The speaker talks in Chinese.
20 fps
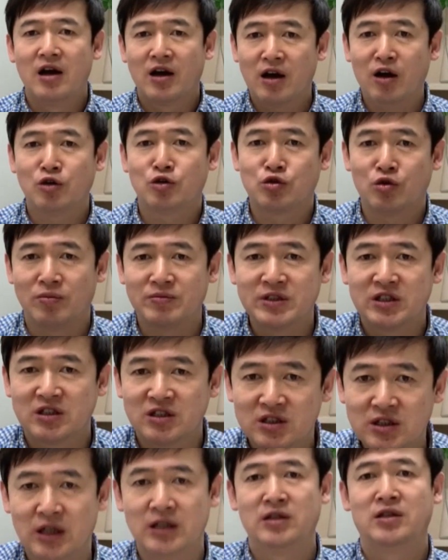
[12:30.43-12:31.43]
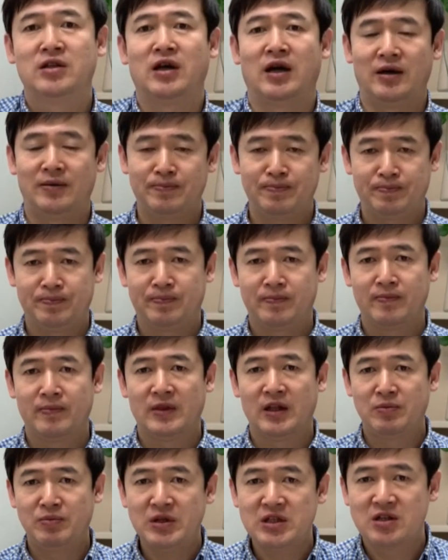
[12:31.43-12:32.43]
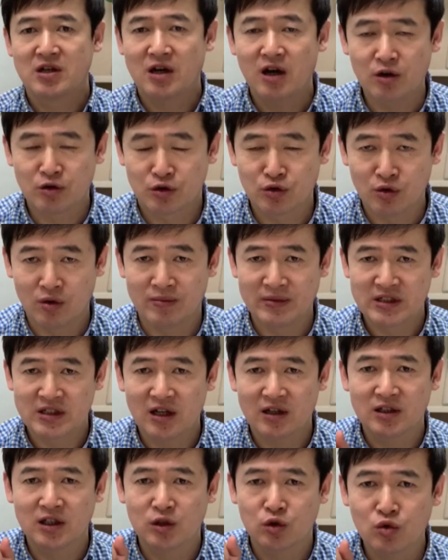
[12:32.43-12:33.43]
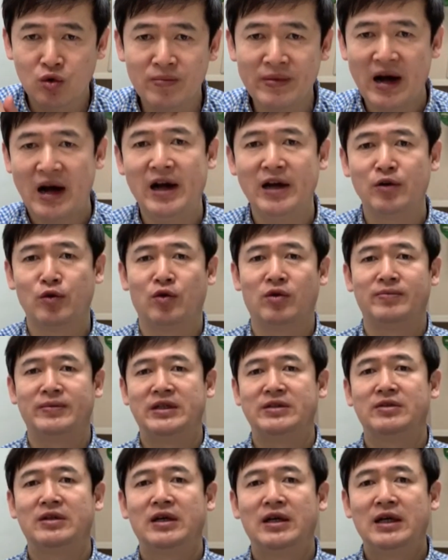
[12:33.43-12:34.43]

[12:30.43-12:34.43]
告诉我们这是真的，并且告诉我们上帝多么爱我们，